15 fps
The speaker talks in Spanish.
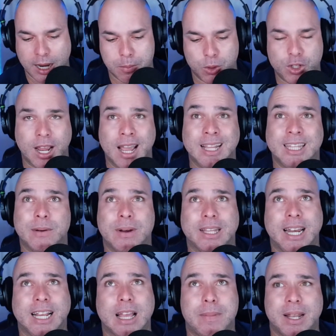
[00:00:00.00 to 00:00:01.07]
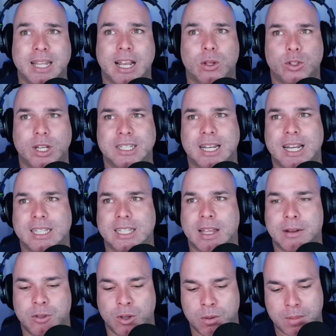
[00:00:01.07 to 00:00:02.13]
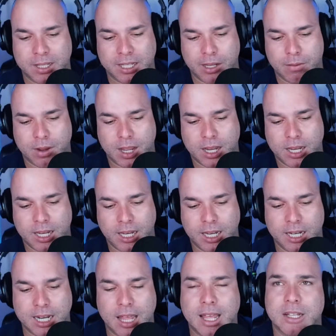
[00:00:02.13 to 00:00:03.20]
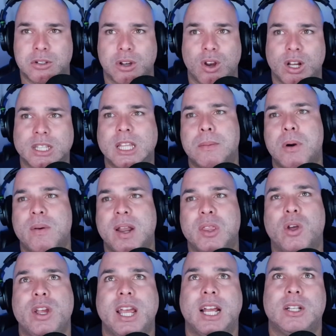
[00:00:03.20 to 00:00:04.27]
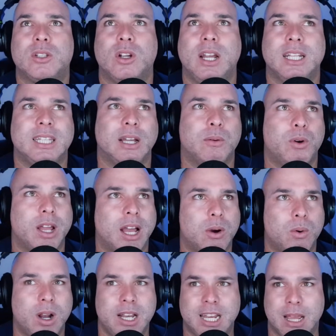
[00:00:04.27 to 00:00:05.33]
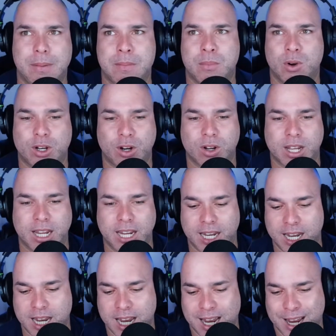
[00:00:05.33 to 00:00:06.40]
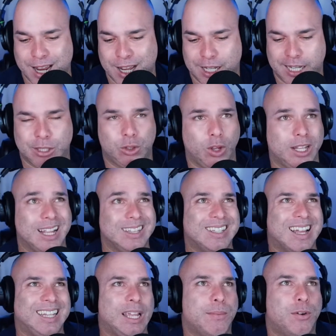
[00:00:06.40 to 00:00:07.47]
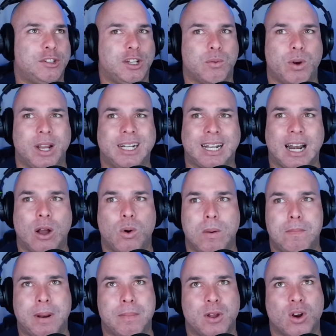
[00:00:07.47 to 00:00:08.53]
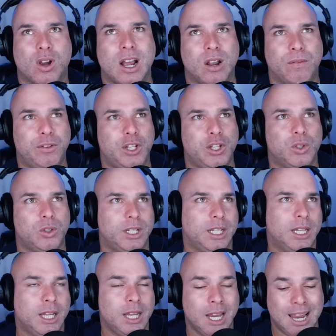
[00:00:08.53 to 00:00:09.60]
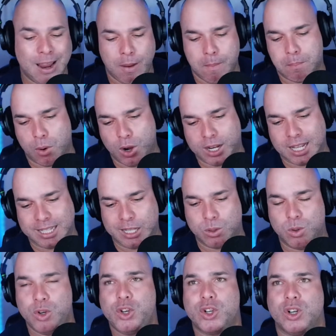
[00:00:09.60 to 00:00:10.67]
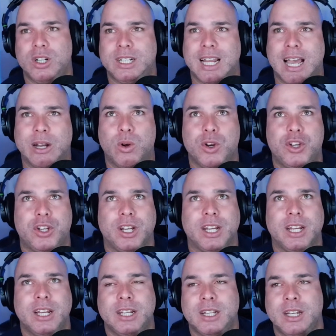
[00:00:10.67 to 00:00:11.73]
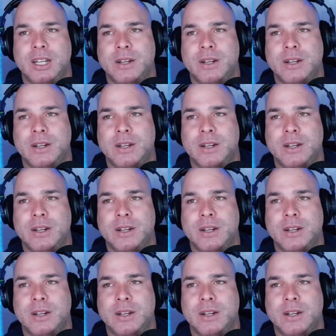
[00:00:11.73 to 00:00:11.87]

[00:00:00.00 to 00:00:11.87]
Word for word: y mucha gente va a tener que aprender a utilizar estas normativas. Y nada, eso es lo que estamos hablando hoy, Héctor. Este, voy a jugar ya mismo, creo que estoy tentativo si voy a entrar a jugar primero Call of Duty, porque tiré un short anoche,